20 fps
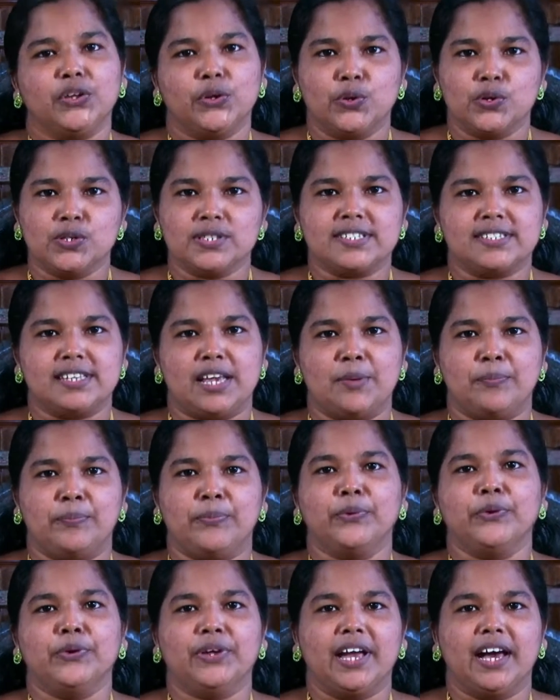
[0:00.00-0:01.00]

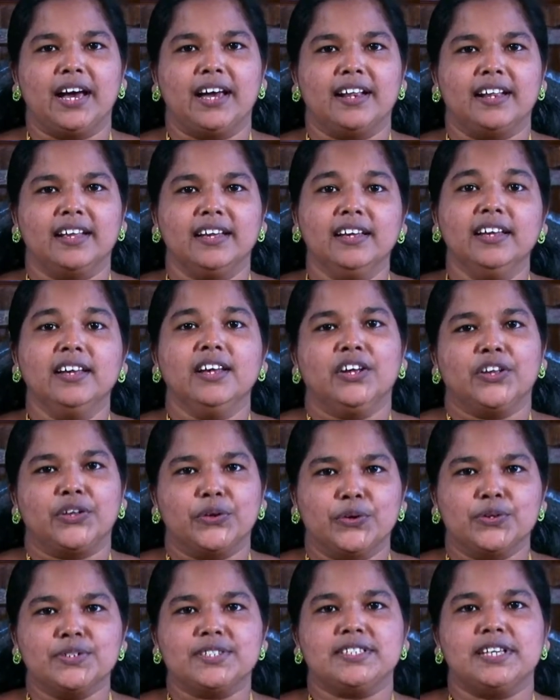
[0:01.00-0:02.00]
யோசேப்பு யார்
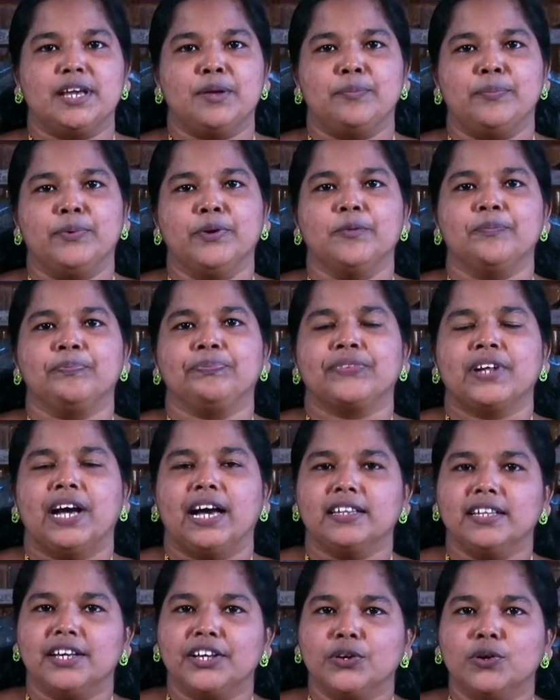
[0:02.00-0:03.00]
யோசேப்பு
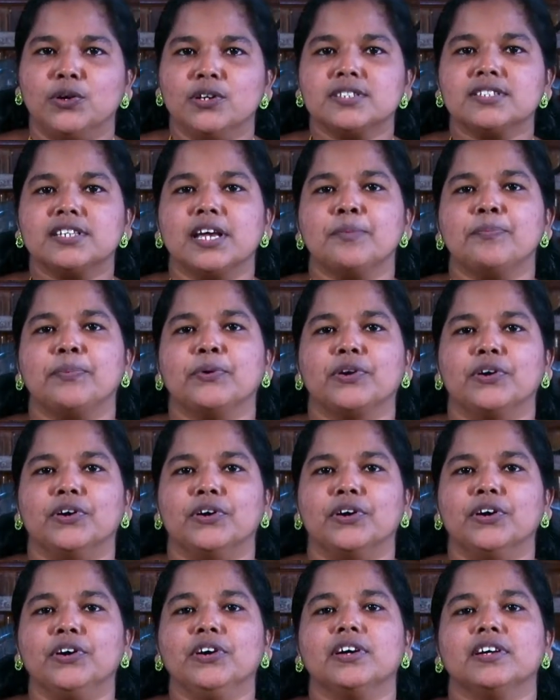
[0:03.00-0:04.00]
அந்த
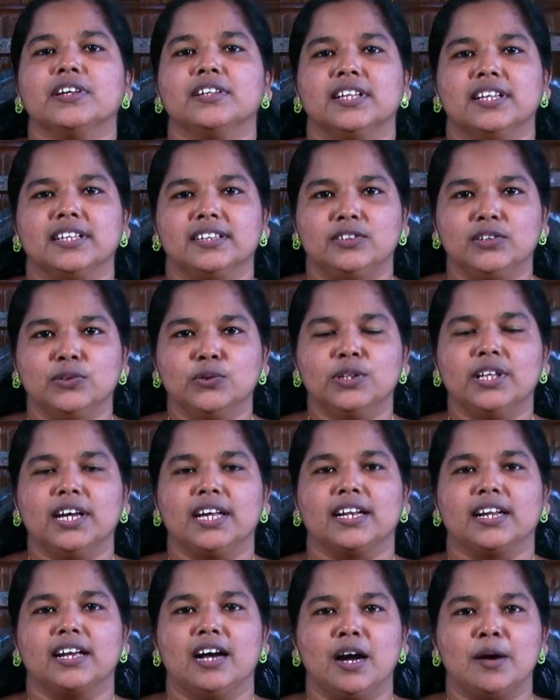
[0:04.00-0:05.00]
யோசேப்புக்கும் இந்த
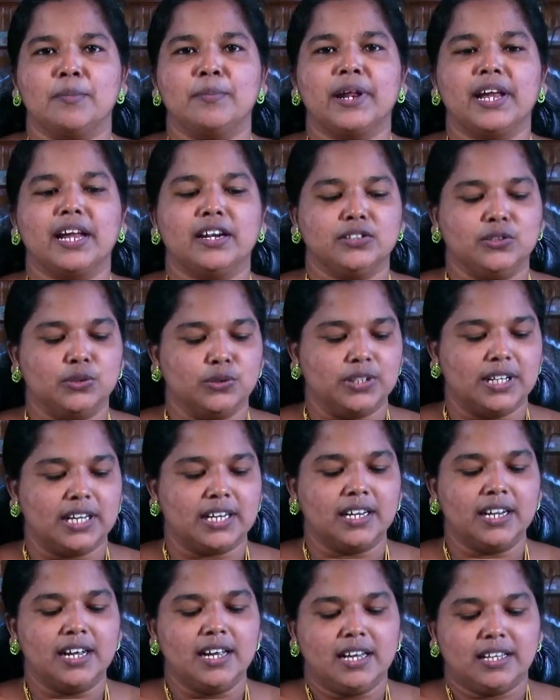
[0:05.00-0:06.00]
தூதன் காப்ரியல்
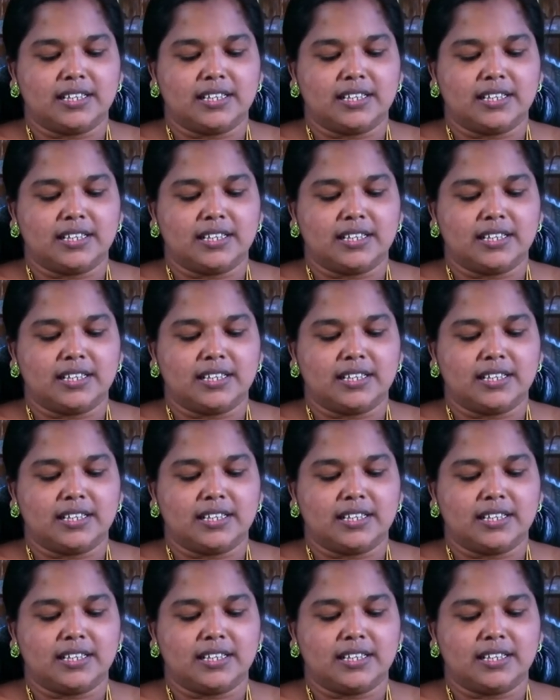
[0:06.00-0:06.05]
தூதன்